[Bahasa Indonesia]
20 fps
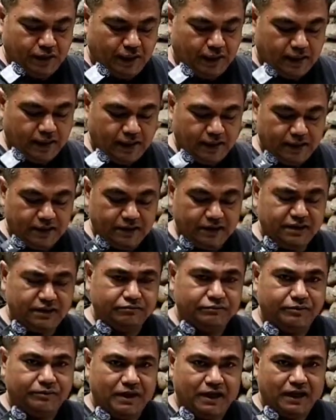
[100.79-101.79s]
karena
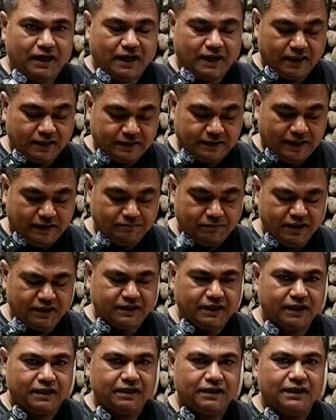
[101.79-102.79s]
ini memang karak
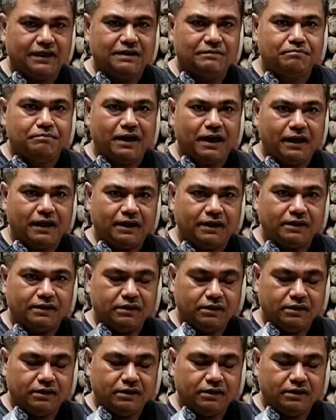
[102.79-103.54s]
diambil dari limbah